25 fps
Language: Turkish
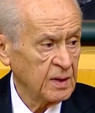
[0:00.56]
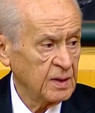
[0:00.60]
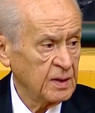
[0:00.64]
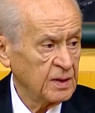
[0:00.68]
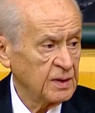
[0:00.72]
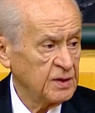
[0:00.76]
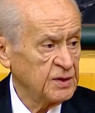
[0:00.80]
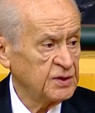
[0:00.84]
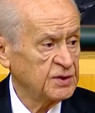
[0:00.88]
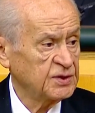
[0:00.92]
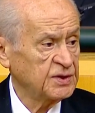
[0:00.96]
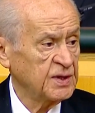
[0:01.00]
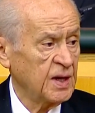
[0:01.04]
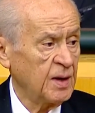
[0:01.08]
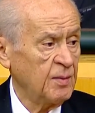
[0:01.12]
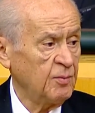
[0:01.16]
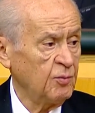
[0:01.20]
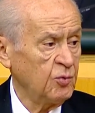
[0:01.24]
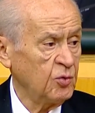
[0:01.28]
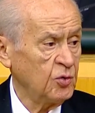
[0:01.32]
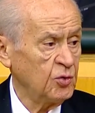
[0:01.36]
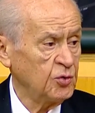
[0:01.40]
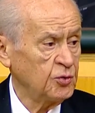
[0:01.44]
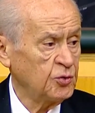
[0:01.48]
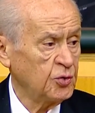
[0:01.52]

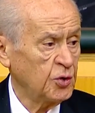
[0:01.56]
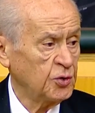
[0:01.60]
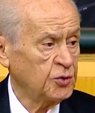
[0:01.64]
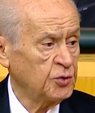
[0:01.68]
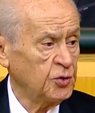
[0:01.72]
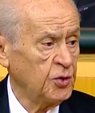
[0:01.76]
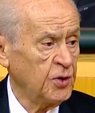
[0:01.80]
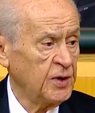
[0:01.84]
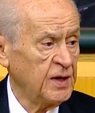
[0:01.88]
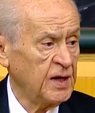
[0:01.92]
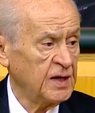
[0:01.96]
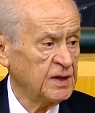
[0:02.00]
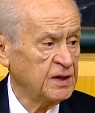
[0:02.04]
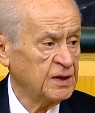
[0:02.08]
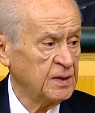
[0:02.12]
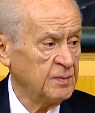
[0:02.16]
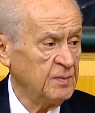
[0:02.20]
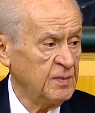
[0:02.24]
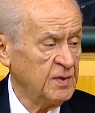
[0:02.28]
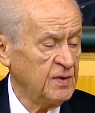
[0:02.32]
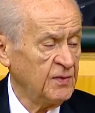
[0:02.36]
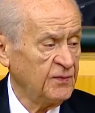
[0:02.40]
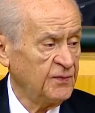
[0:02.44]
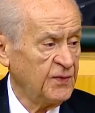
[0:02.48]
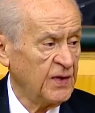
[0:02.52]
İstanbul'un kötü
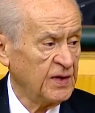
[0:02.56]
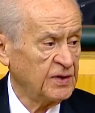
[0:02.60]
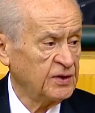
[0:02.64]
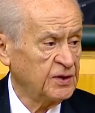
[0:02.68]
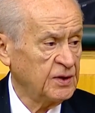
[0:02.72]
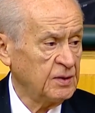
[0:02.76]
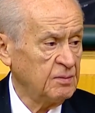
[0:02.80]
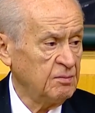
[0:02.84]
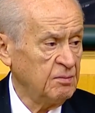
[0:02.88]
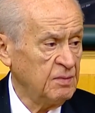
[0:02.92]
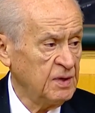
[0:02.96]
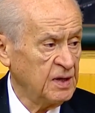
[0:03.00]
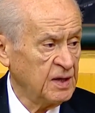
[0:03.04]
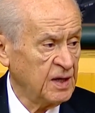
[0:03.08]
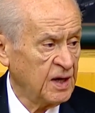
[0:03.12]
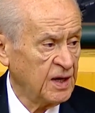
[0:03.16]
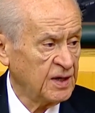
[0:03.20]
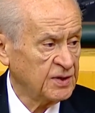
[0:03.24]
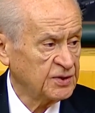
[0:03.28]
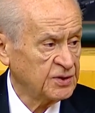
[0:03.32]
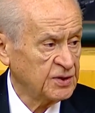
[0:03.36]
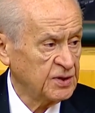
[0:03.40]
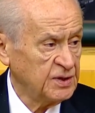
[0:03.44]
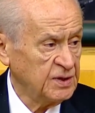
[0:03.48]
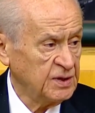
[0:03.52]
yönetimi fetin
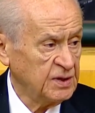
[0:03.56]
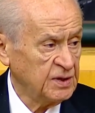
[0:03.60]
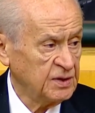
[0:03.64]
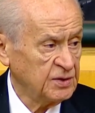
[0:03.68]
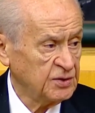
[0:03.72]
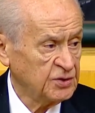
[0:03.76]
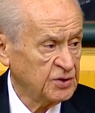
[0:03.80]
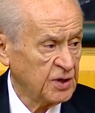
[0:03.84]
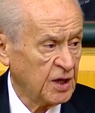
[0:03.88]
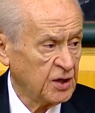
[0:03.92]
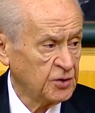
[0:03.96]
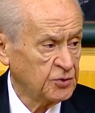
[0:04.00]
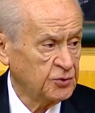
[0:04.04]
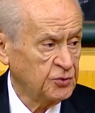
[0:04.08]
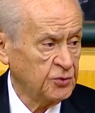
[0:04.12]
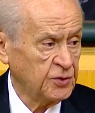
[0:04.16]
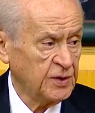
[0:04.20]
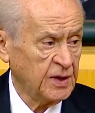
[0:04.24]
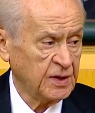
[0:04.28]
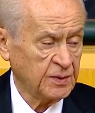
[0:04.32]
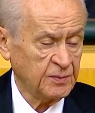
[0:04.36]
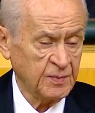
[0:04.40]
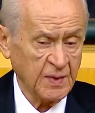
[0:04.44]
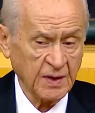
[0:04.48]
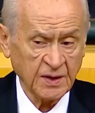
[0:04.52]
mirasını çarçur
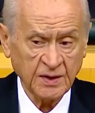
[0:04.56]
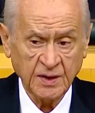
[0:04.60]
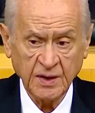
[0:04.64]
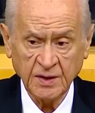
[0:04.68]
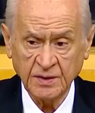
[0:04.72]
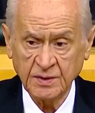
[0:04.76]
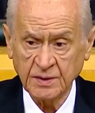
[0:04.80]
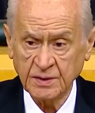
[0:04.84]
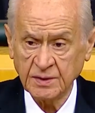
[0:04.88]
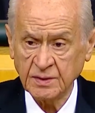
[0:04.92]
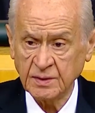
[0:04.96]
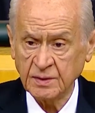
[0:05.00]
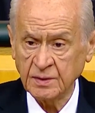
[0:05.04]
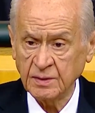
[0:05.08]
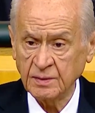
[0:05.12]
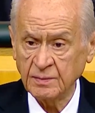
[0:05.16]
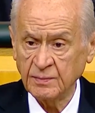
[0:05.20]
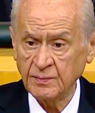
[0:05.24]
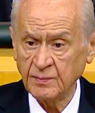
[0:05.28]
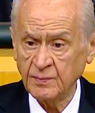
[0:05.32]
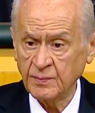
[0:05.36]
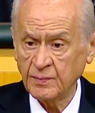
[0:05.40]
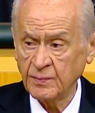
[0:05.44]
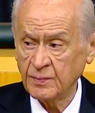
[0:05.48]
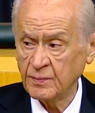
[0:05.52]
etmektedir.
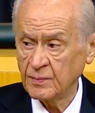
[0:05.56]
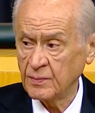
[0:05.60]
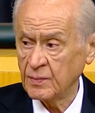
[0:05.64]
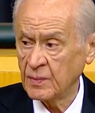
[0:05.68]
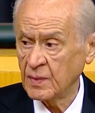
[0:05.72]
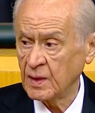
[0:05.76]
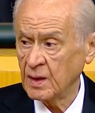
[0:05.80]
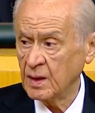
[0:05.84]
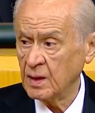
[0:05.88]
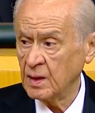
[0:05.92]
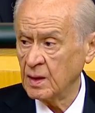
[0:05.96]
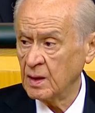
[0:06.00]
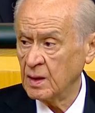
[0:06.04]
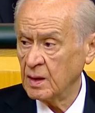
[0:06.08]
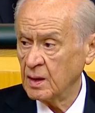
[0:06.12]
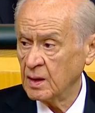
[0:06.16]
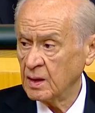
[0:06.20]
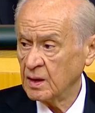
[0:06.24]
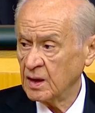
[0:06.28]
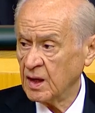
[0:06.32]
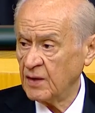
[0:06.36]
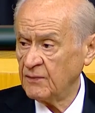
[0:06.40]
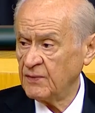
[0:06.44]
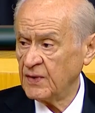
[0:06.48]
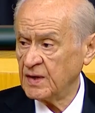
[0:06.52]

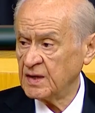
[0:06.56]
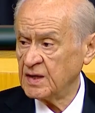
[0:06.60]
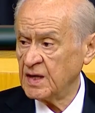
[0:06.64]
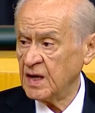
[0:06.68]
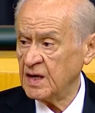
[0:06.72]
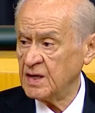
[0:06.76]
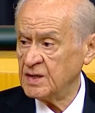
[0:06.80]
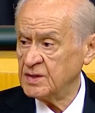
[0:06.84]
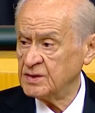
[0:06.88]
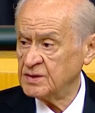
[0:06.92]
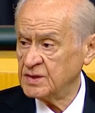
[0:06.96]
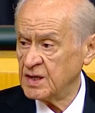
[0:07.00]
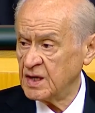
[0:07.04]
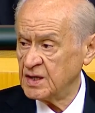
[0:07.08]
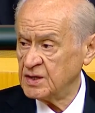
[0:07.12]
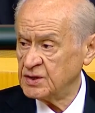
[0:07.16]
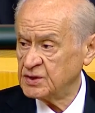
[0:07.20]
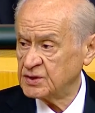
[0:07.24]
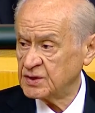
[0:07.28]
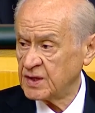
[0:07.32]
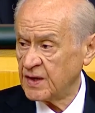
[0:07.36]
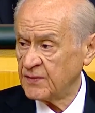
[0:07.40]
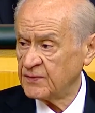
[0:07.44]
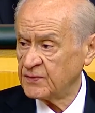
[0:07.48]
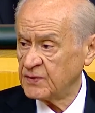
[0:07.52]
Lafa gelince
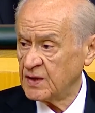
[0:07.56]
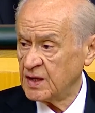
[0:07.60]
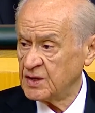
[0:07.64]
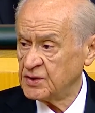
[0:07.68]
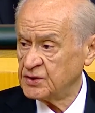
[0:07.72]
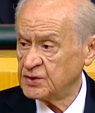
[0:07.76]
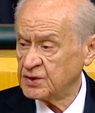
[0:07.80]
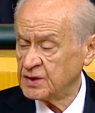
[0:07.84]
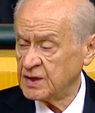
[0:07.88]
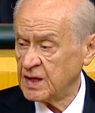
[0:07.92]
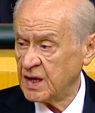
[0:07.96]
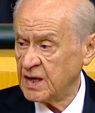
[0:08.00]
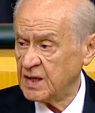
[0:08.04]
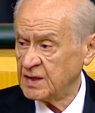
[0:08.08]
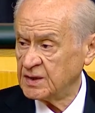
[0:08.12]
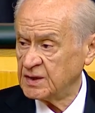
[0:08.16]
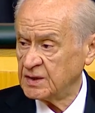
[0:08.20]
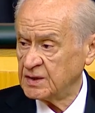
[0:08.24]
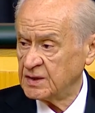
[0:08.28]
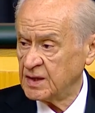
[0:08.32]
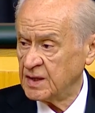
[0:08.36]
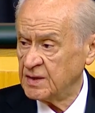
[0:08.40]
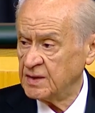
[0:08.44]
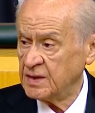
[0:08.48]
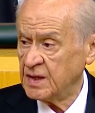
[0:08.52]
israftan şikayet
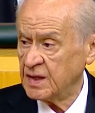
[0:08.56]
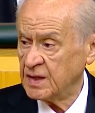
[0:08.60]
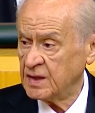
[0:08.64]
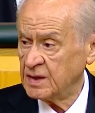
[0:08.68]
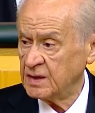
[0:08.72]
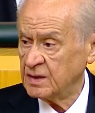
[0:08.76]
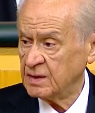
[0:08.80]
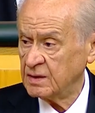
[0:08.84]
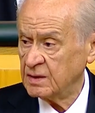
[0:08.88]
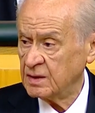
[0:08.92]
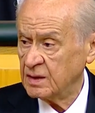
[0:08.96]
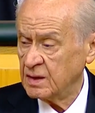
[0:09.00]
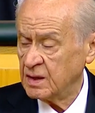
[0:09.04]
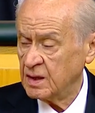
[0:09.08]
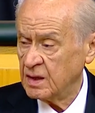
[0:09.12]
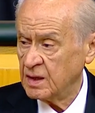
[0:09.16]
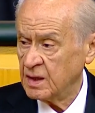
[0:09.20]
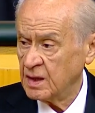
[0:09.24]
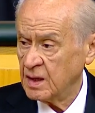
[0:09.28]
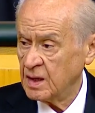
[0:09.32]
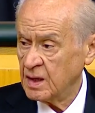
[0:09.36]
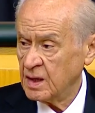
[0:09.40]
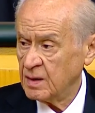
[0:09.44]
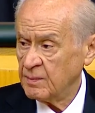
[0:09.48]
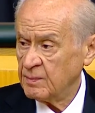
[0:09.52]
edenlerin
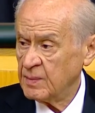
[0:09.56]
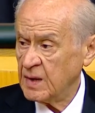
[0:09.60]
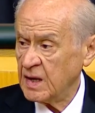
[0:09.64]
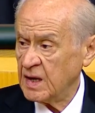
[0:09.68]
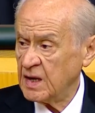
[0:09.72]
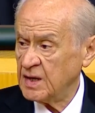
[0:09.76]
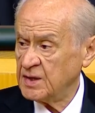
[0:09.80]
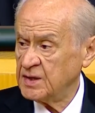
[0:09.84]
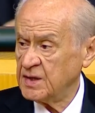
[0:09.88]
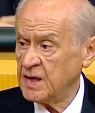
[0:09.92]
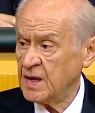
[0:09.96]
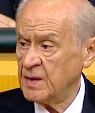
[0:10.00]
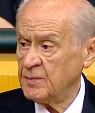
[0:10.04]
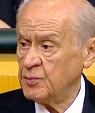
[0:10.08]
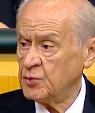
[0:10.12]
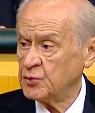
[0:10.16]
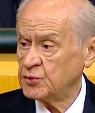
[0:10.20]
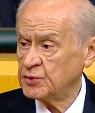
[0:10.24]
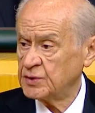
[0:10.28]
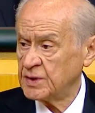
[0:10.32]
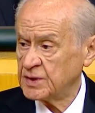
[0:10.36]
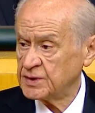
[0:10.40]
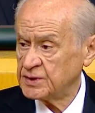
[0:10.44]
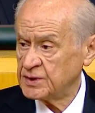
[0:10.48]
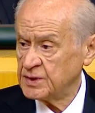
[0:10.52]
belediye
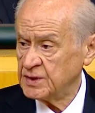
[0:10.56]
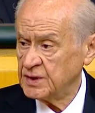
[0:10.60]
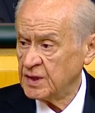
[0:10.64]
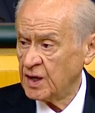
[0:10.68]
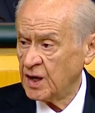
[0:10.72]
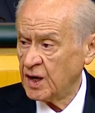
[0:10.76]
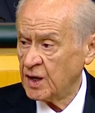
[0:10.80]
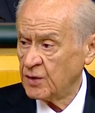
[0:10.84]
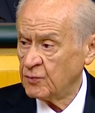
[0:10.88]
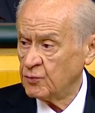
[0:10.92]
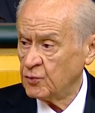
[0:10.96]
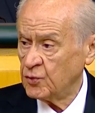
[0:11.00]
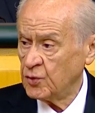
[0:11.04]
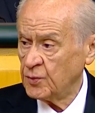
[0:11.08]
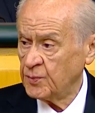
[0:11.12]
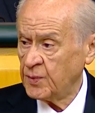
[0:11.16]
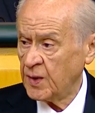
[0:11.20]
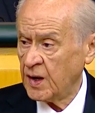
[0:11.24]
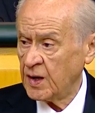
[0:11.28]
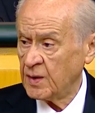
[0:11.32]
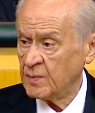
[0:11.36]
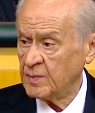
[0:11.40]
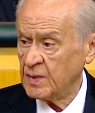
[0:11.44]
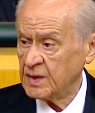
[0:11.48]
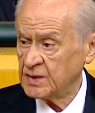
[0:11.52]
bütçesini har vurup
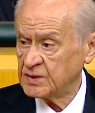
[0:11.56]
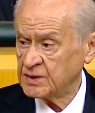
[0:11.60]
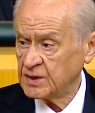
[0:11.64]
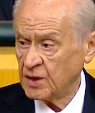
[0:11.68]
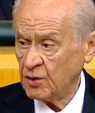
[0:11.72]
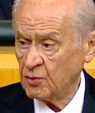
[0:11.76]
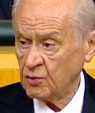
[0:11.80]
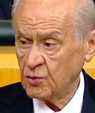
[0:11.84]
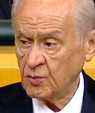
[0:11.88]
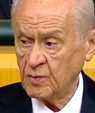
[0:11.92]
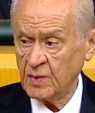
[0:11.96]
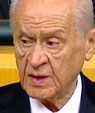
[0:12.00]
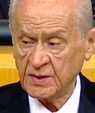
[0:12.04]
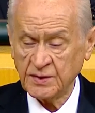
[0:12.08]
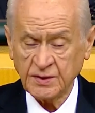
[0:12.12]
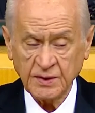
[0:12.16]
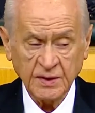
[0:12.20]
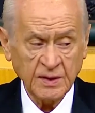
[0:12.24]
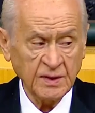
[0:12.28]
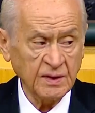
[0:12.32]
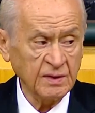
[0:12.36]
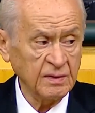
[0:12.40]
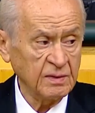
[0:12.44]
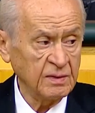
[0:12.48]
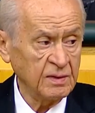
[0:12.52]
harman
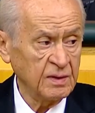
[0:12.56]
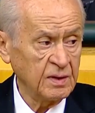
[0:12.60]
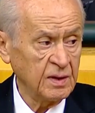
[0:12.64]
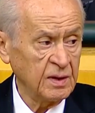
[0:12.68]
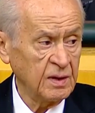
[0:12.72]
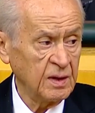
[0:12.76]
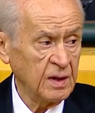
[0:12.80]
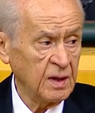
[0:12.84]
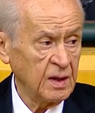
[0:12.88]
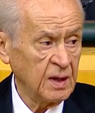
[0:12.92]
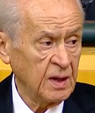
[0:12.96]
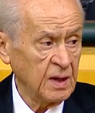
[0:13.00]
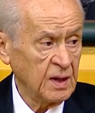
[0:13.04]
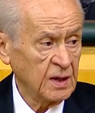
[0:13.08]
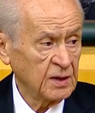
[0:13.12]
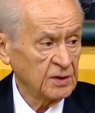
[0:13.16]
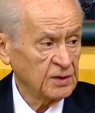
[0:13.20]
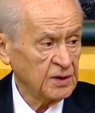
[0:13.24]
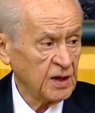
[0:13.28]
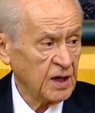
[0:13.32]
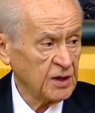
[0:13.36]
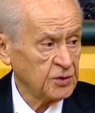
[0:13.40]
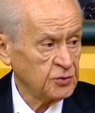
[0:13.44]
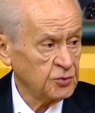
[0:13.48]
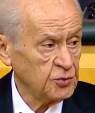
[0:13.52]
savurması,
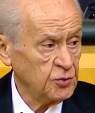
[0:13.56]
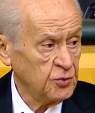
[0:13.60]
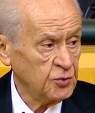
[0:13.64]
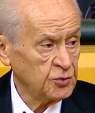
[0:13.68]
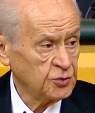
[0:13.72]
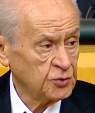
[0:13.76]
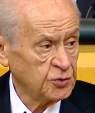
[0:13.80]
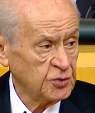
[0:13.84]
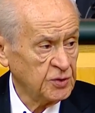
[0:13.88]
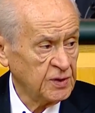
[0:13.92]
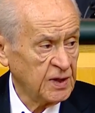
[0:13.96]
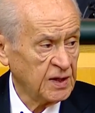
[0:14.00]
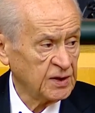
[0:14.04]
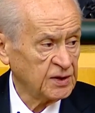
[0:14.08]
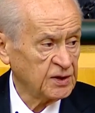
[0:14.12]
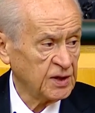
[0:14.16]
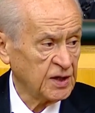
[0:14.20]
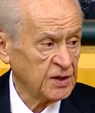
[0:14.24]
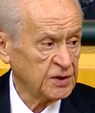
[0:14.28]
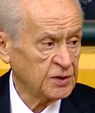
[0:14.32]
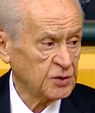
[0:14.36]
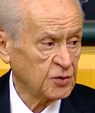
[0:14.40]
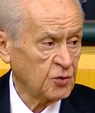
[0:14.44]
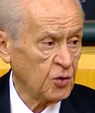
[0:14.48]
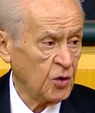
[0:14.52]
taş üstüne
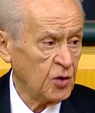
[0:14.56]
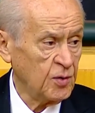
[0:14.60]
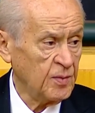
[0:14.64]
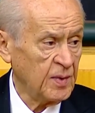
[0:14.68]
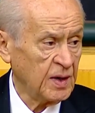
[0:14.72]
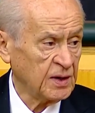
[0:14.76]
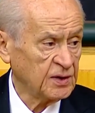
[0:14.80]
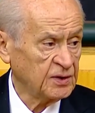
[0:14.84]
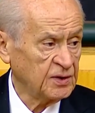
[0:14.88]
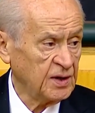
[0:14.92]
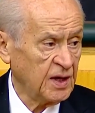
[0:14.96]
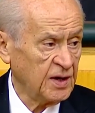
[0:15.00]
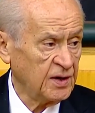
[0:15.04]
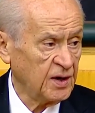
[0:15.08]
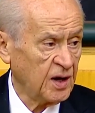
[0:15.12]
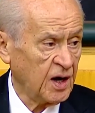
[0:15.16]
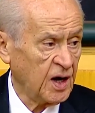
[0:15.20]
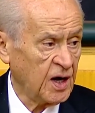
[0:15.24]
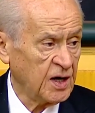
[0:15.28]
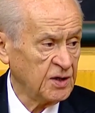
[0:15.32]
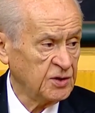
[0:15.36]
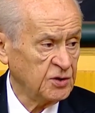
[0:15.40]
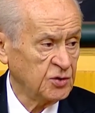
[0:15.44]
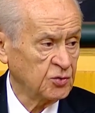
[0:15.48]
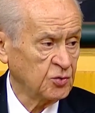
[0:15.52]
taş koymaktan
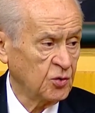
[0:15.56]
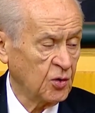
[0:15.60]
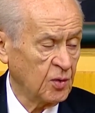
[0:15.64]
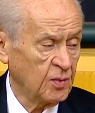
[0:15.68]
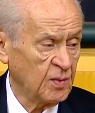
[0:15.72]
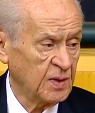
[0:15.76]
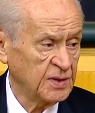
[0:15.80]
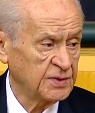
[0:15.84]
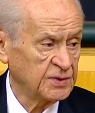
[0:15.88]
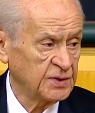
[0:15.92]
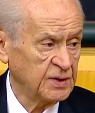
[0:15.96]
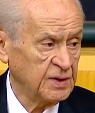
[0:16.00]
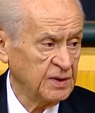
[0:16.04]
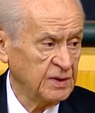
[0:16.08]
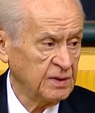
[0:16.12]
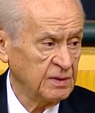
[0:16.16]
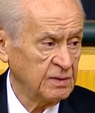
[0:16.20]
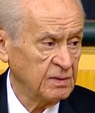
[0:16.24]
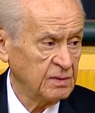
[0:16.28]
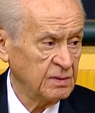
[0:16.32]
aciz olması,